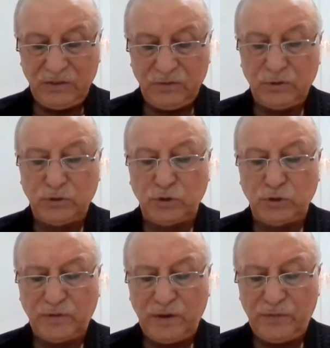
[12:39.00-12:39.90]

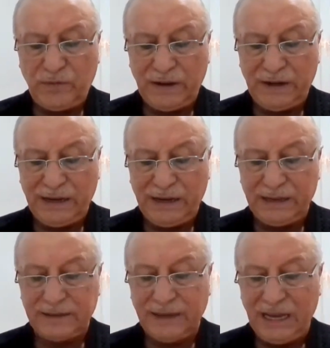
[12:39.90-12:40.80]
vücut ve
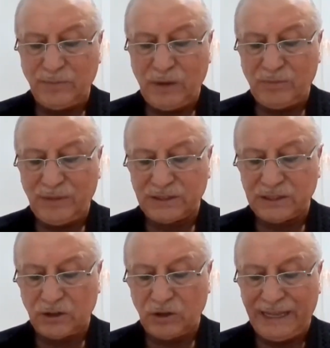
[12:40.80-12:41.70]
fenaya daima
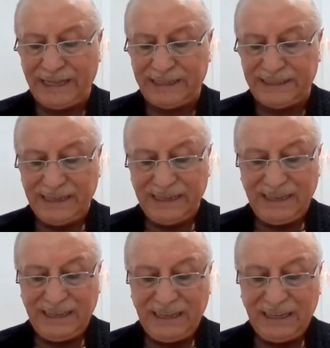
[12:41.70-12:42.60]
mazhar olan
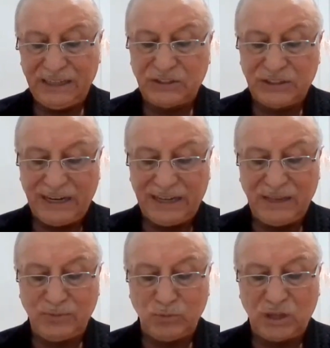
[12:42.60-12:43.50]

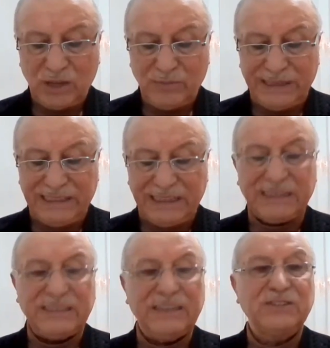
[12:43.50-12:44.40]
eşyada
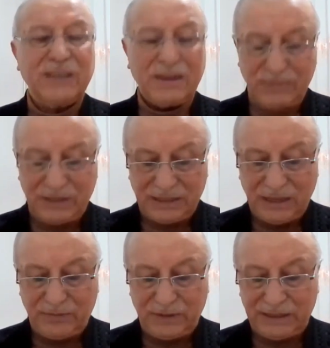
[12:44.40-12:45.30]
mütebeddil değişken bir
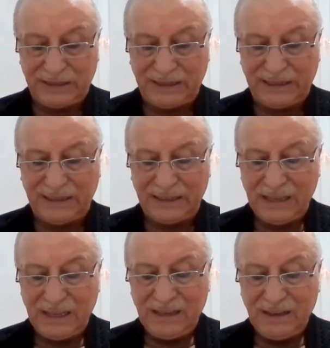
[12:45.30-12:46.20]
defteri
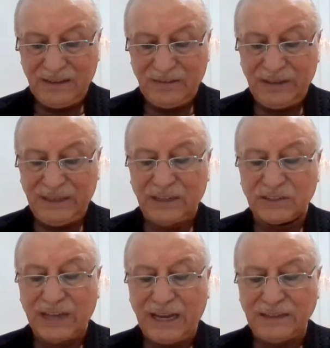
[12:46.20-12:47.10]
ve
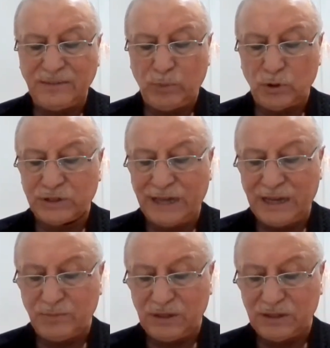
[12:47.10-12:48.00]
yazar
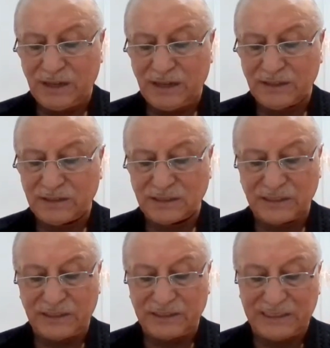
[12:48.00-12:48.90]
bozar bir
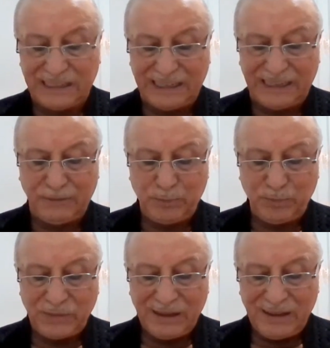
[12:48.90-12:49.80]
tahtasıdır ki
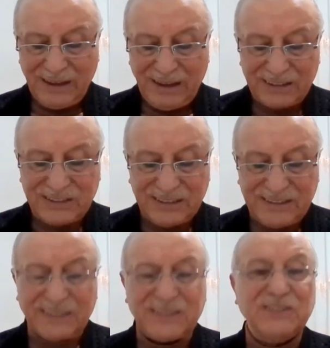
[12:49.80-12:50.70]

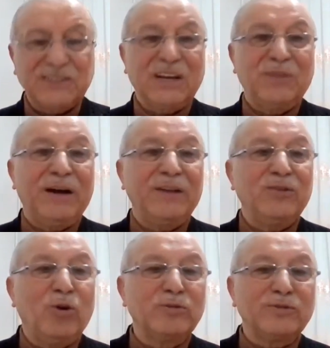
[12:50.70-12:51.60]
hakikati zaman
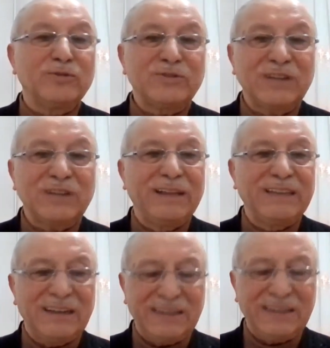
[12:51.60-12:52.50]
odur. Zaman
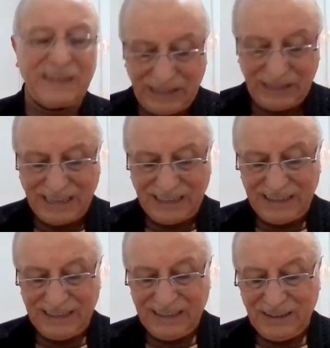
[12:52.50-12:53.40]
denilen şey
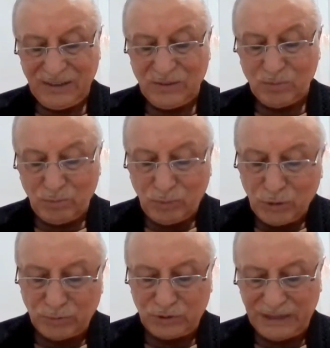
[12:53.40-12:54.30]

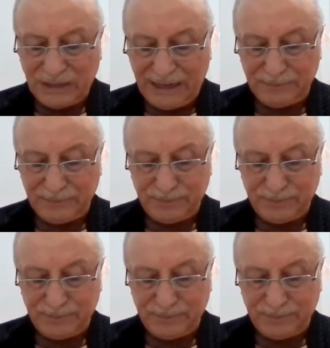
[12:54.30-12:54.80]
buymuş yani.